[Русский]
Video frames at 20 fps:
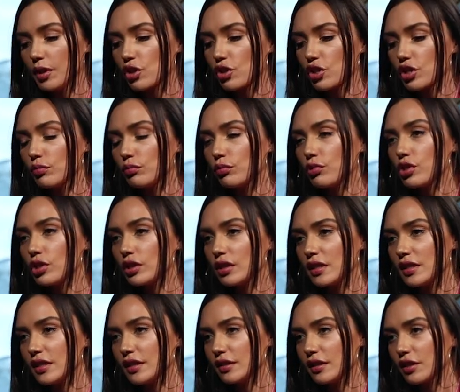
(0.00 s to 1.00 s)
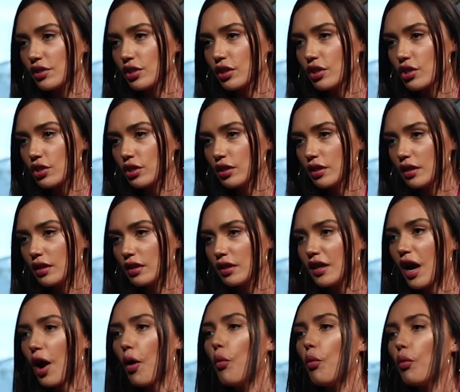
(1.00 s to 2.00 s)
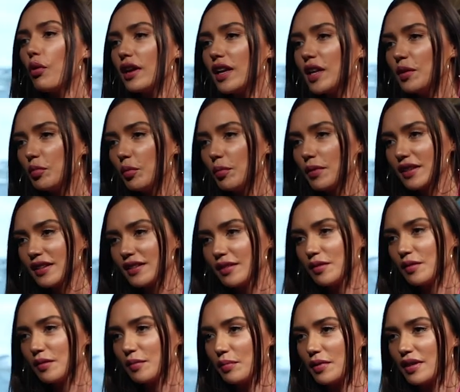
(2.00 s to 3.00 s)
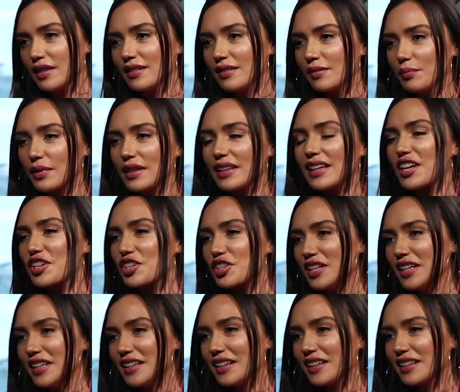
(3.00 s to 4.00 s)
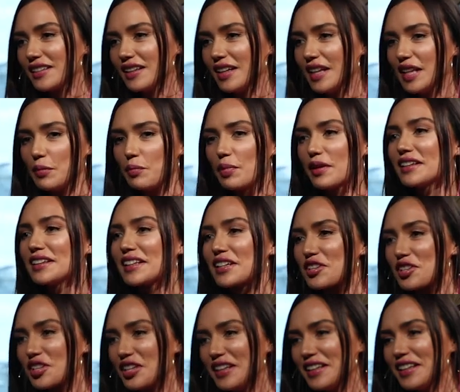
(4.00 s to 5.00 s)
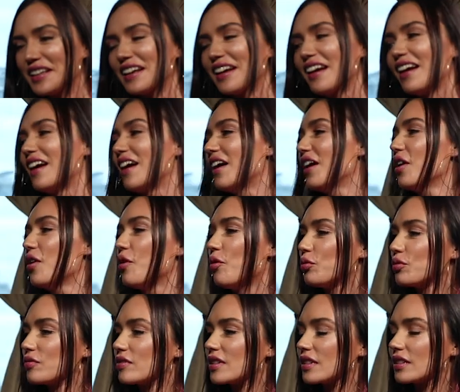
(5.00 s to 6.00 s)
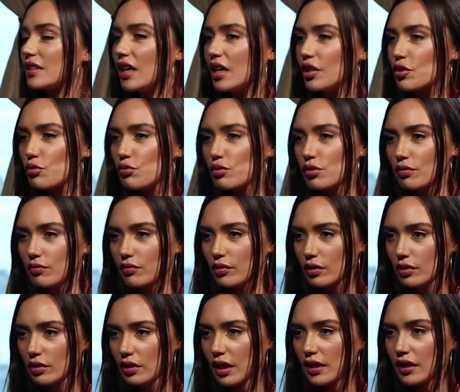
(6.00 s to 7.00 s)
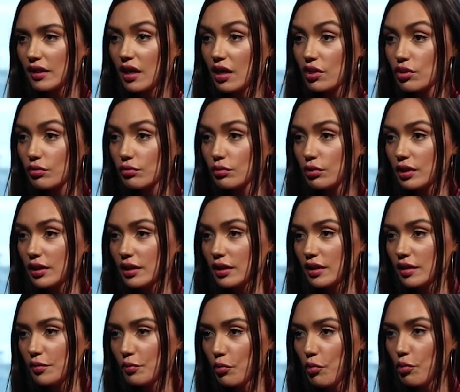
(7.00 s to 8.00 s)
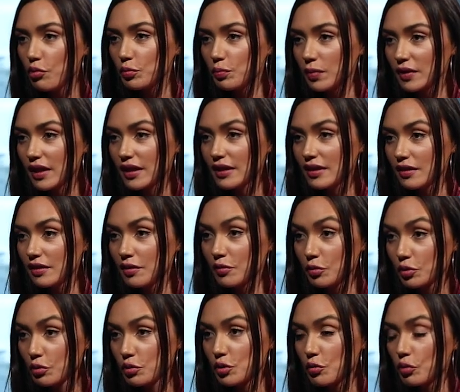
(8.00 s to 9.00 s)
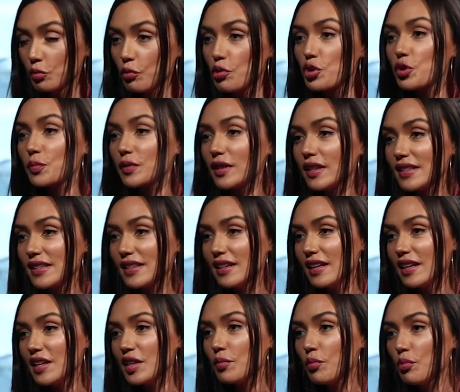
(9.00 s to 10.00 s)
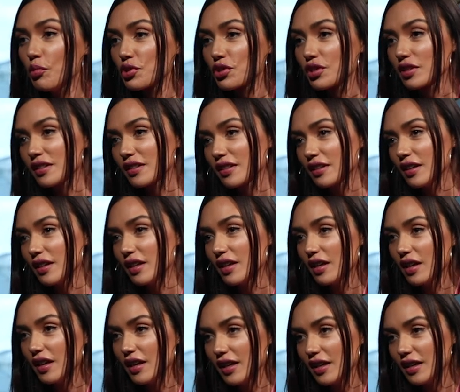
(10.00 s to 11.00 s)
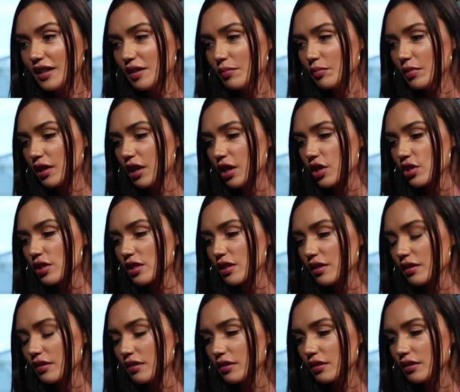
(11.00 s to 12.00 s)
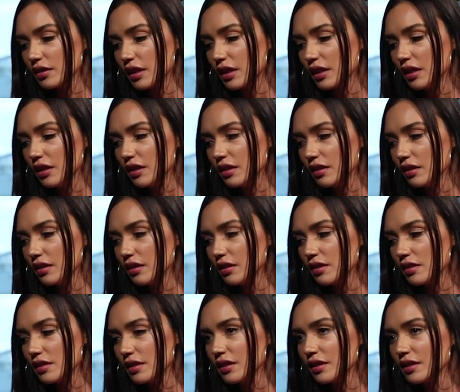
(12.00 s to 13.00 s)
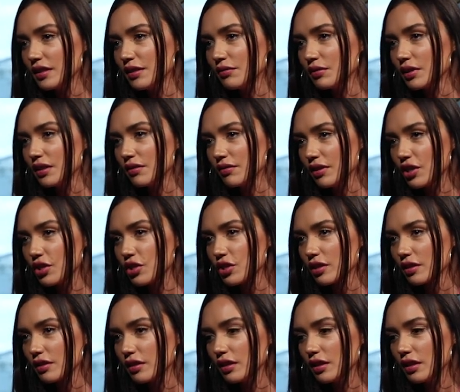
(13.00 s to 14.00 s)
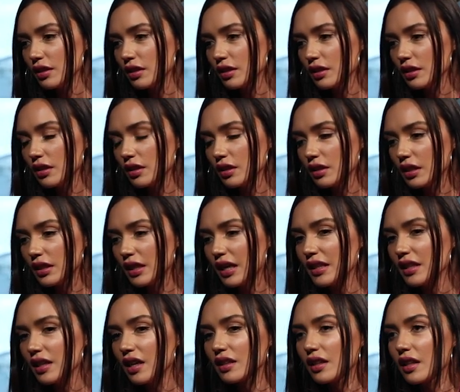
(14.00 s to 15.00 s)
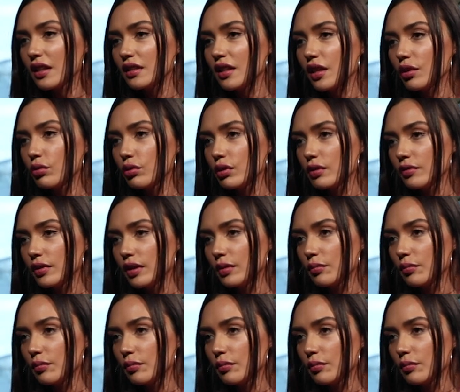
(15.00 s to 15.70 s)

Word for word: Прежде чем мужчина делает женщине какое-либо пред, э, пред, предложение, да, или приглашение, он всегда чувствует, они как животные могут подойти, ну, то есть он может подойти или не может. Это, мне кажется, такие инстинктивные вещи, и я никогда не даю этого